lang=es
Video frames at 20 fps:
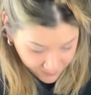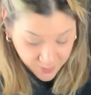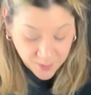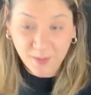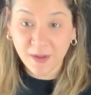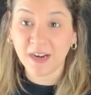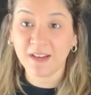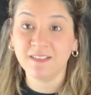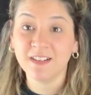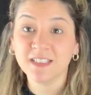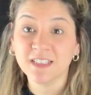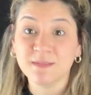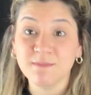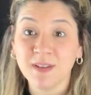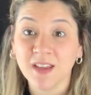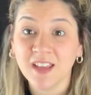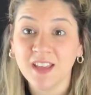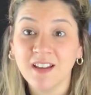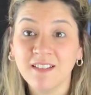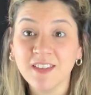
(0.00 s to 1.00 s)
probar a ver si
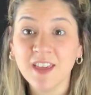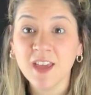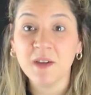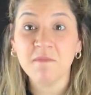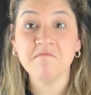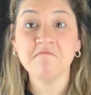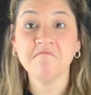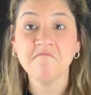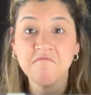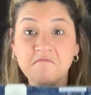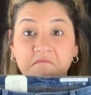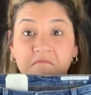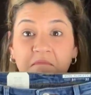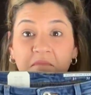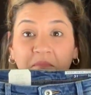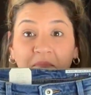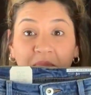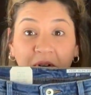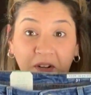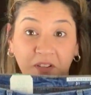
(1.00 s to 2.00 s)
me queda bien,
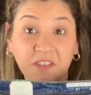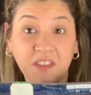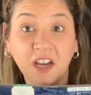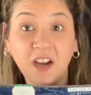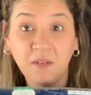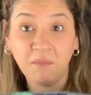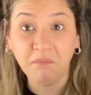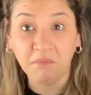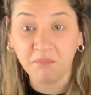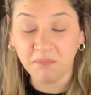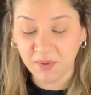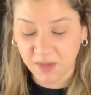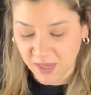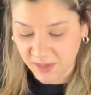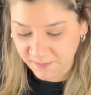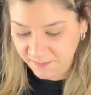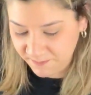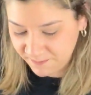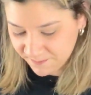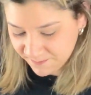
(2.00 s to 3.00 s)
pero está
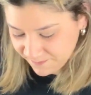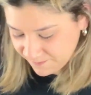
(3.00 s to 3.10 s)
bien.